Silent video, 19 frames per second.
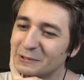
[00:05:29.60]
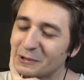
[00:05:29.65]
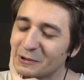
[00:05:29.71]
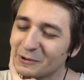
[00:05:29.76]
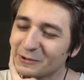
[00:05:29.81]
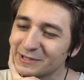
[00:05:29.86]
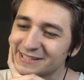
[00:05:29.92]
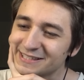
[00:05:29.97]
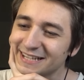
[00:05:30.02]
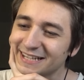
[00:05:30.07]

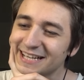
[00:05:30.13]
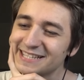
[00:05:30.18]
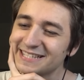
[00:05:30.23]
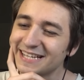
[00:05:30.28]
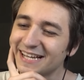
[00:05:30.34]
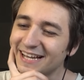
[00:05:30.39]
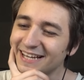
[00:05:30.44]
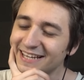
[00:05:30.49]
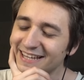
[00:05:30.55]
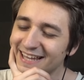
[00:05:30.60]
questa
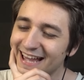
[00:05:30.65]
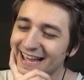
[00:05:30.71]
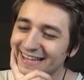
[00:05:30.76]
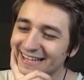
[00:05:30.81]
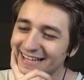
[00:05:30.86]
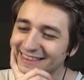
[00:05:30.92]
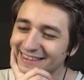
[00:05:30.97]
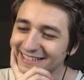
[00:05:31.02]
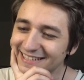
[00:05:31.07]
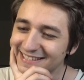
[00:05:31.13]
casa è,
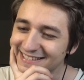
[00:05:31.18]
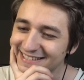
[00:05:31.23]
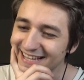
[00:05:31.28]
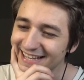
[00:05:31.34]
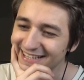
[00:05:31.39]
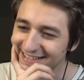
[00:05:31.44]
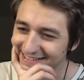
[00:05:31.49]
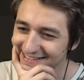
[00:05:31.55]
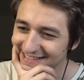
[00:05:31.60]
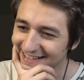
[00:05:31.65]
una
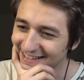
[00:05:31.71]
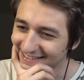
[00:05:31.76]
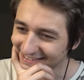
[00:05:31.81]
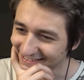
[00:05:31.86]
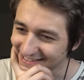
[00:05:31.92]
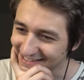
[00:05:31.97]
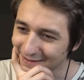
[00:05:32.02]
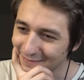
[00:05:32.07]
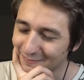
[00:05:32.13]
tristezza, questo